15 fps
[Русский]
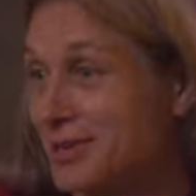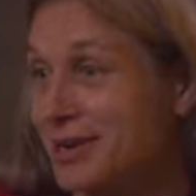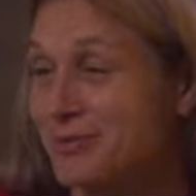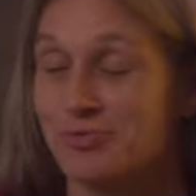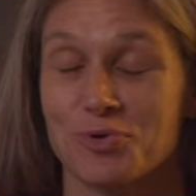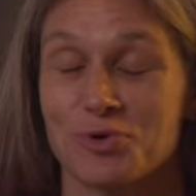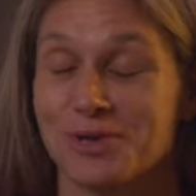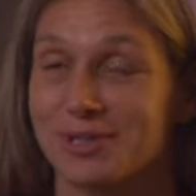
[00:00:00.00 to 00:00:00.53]
все
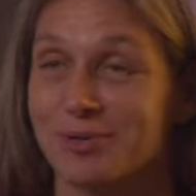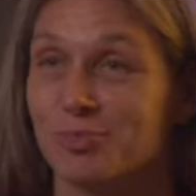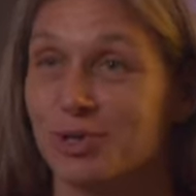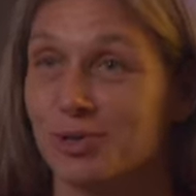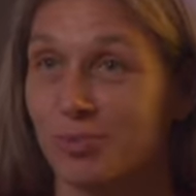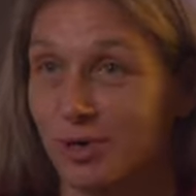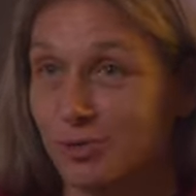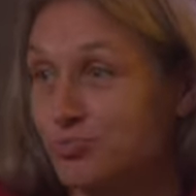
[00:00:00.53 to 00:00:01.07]
равно это
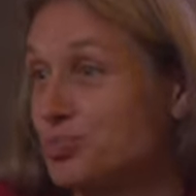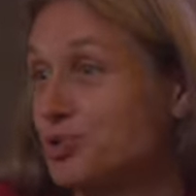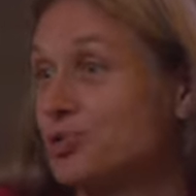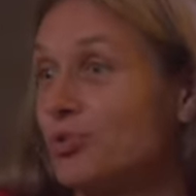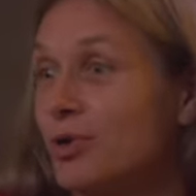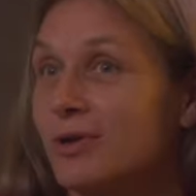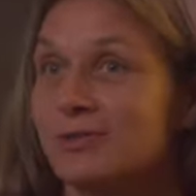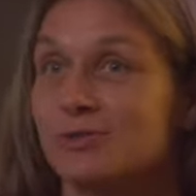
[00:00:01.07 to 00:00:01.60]
было бы. «А
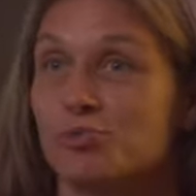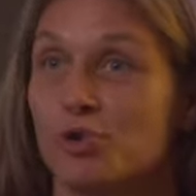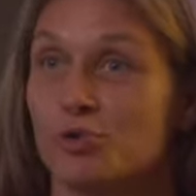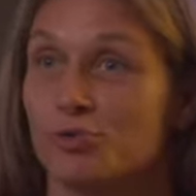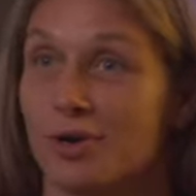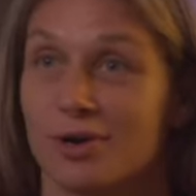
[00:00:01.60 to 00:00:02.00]
почему я не в сборной?